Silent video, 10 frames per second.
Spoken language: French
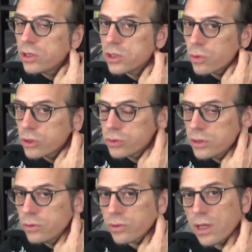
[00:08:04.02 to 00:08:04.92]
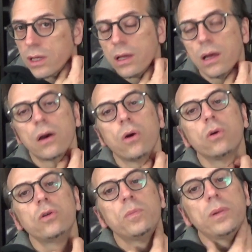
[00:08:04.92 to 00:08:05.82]
ils ont ajouté donc un,
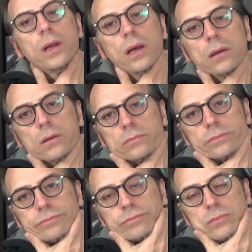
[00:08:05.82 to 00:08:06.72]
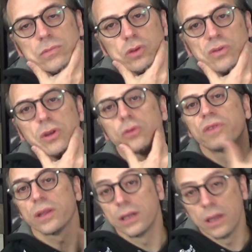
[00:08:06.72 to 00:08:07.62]
un je trouve qu'ils auraient dû
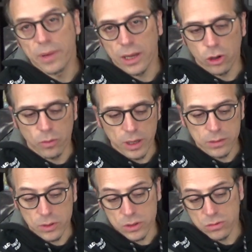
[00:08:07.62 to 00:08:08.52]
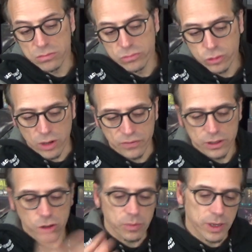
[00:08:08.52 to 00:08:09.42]
le faire dès le départ de la campagne parce que sur la
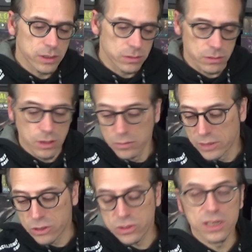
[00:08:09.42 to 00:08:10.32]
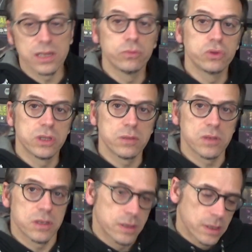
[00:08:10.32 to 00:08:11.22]
fin de campagne, euh, peut-être que ça les a boostés,
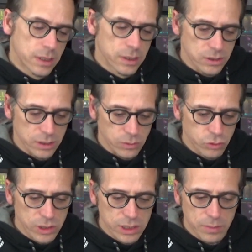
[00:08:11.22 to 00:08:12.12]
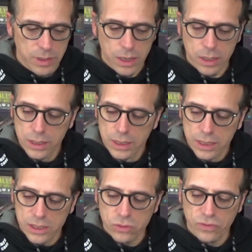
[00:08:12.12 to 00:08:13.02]
mais ça aurait été mieux dès le départ.
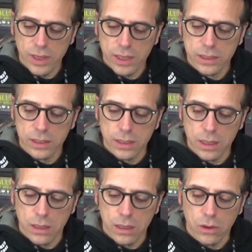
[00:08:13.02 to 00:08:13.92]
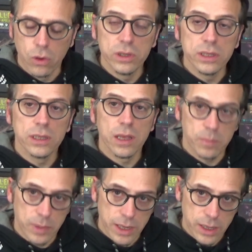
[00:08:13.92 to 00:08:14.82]
Ils ont fait un, all-in
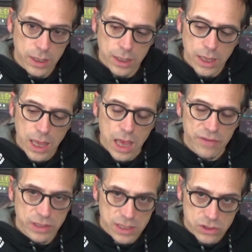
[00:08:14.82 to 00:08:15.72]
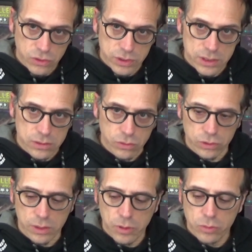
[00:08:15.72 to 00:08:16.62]
gameplay avec des standees, donc
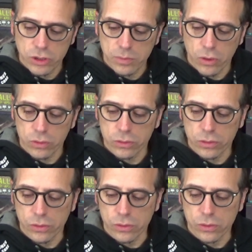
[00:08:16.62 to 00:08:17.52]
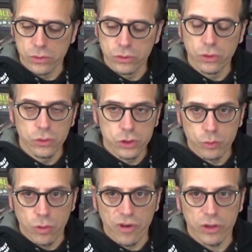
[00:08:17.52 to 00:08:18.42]
on n'est pas obligé de prendre le deluxe
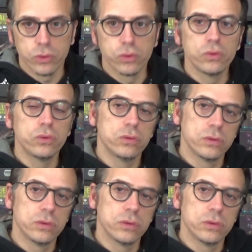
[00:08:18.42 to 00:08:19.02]
pour voir toutes